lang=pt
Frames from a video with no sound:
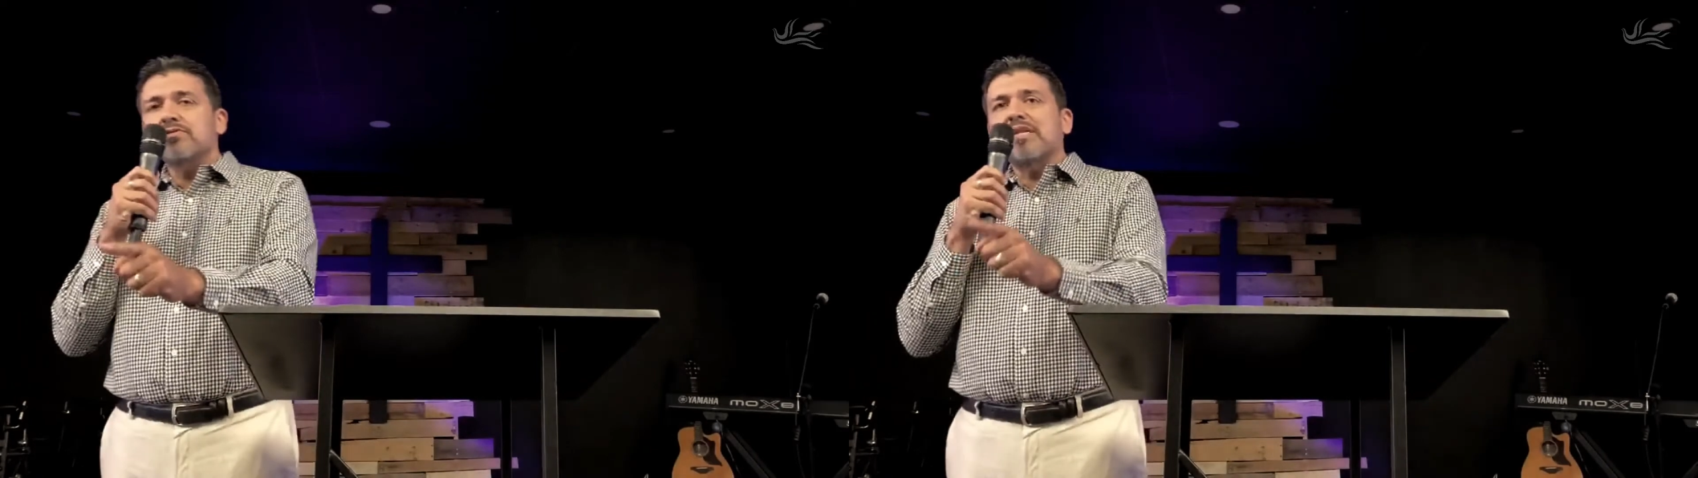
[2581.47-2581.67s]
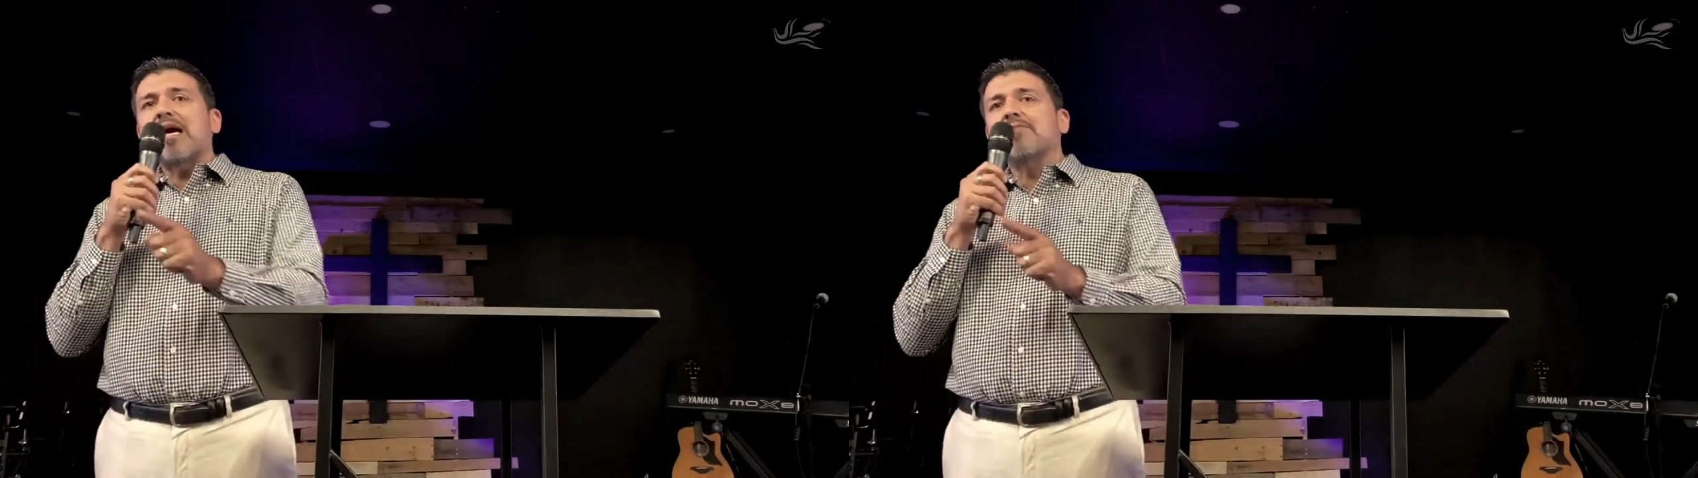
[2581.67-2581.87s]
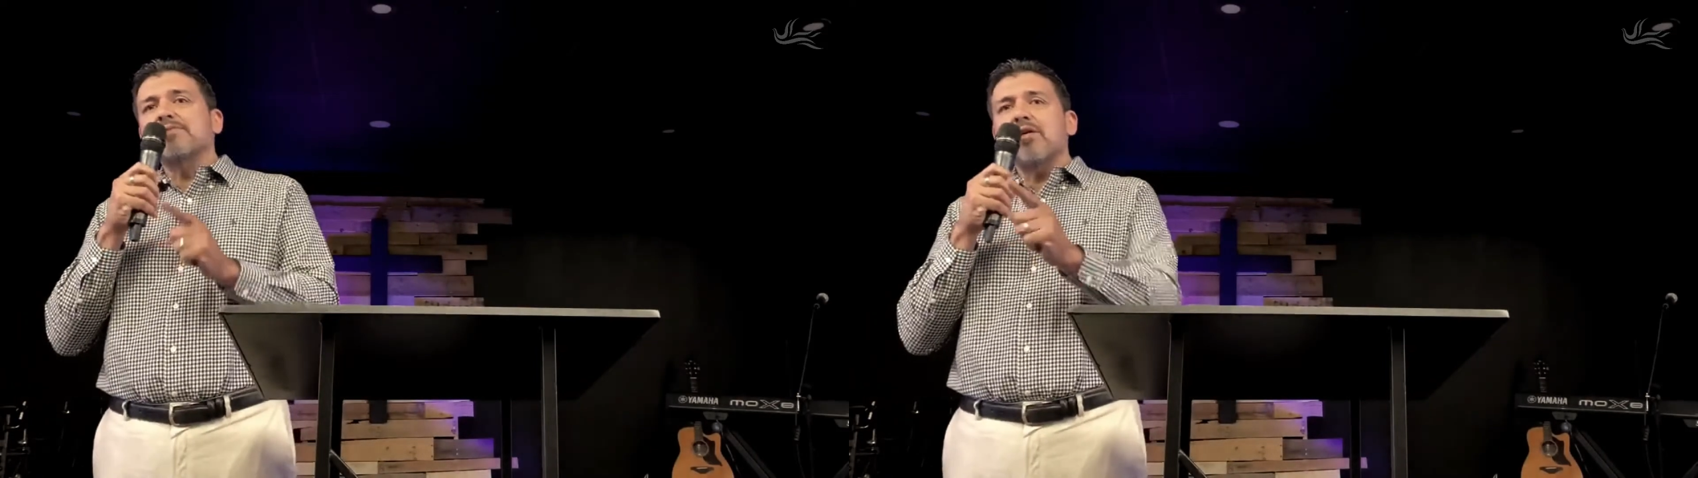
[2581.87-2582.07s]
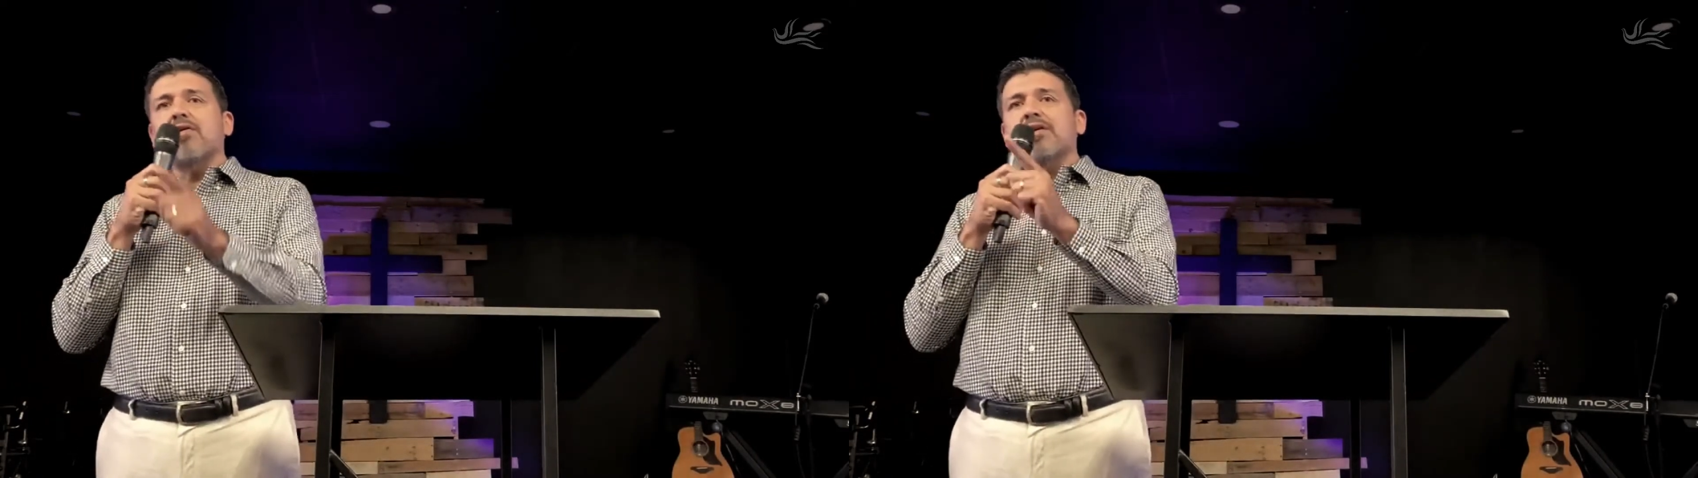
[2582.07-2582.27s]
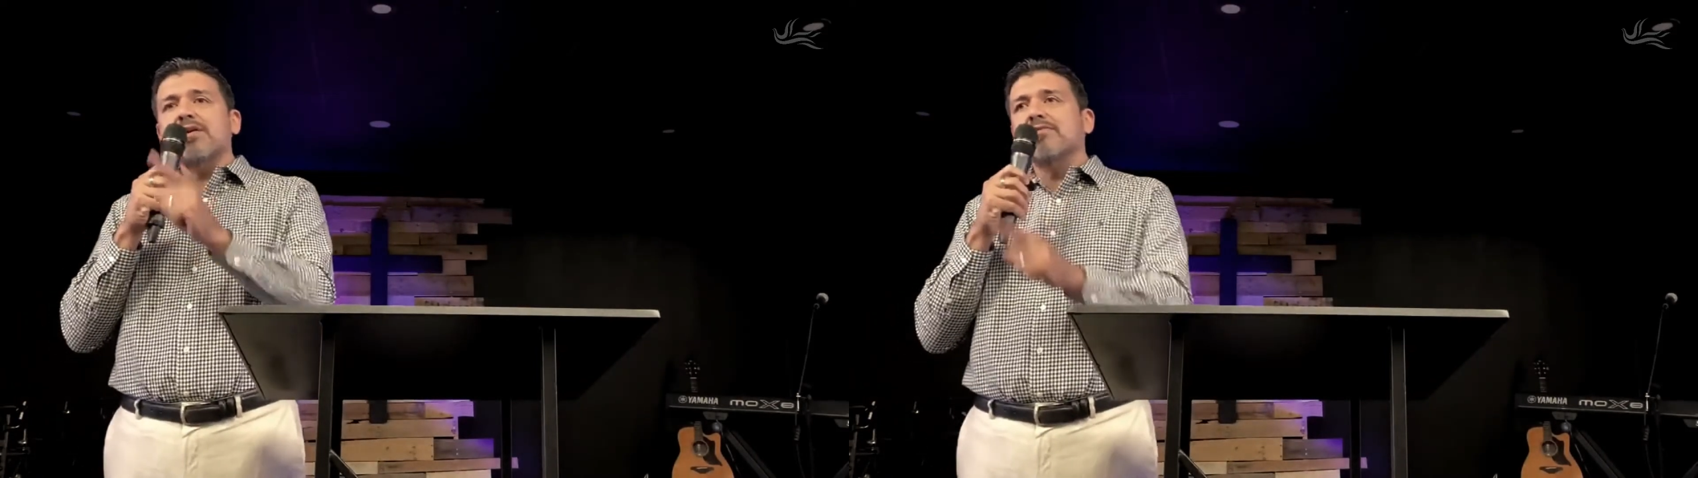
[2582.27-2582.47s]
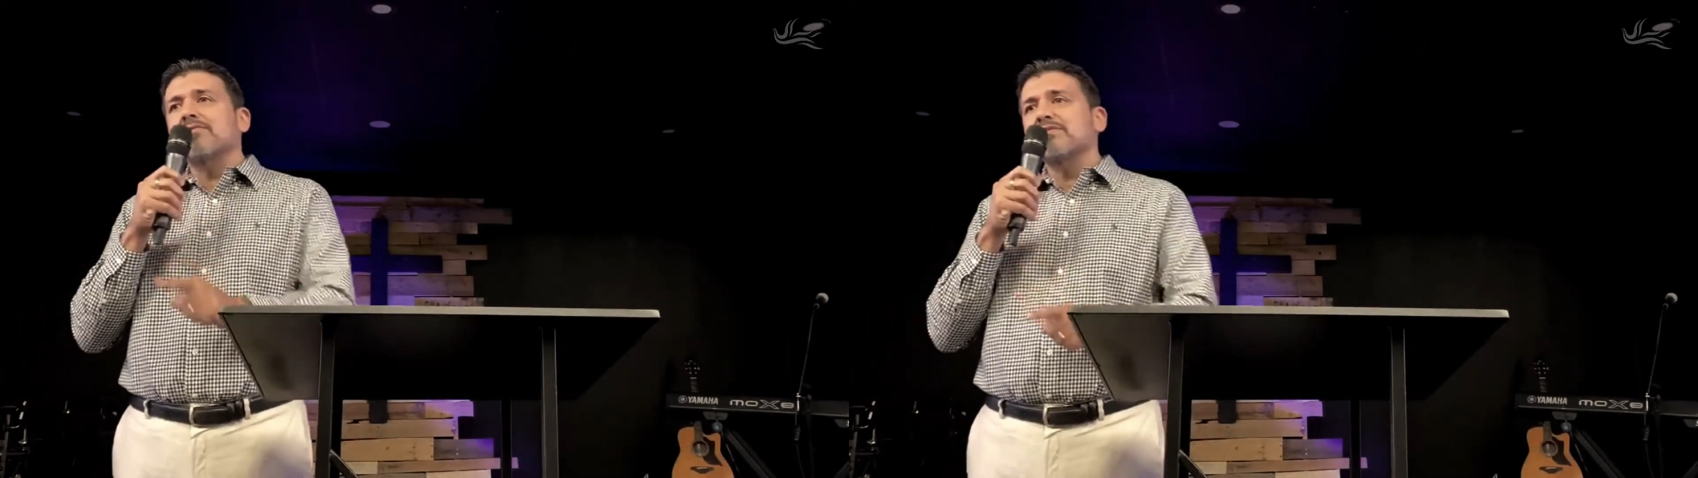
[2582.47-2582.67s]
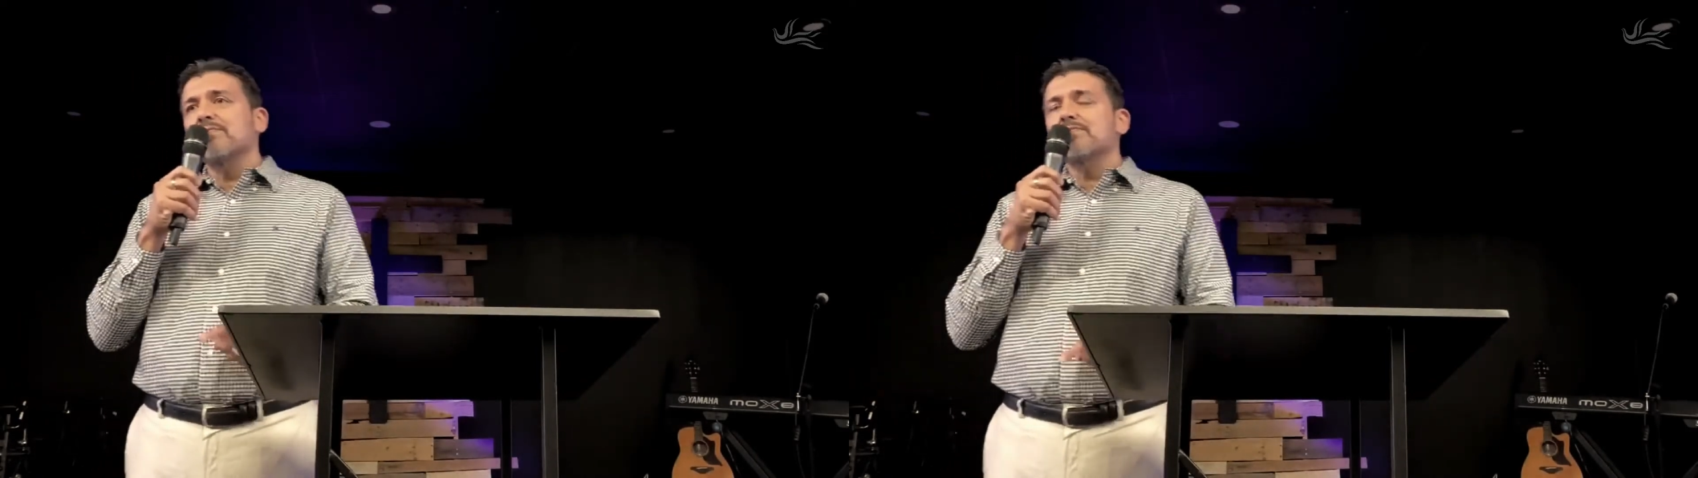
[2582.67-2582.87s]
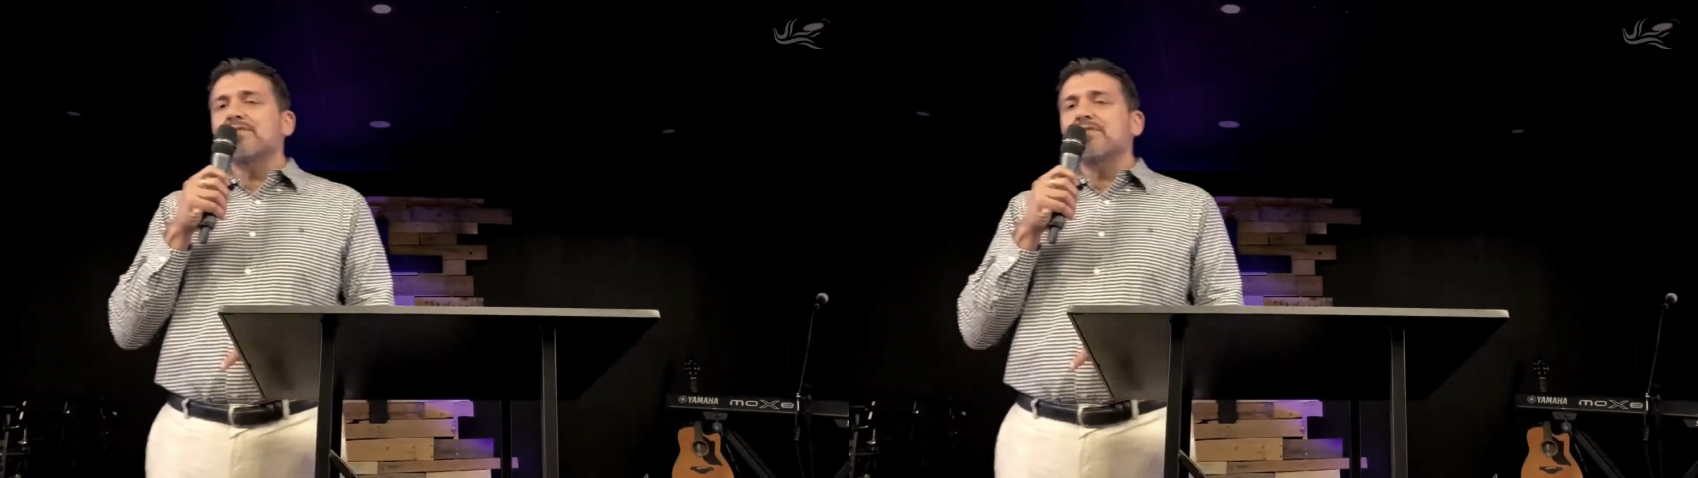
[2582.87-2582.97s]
lábios na hora que nós temos que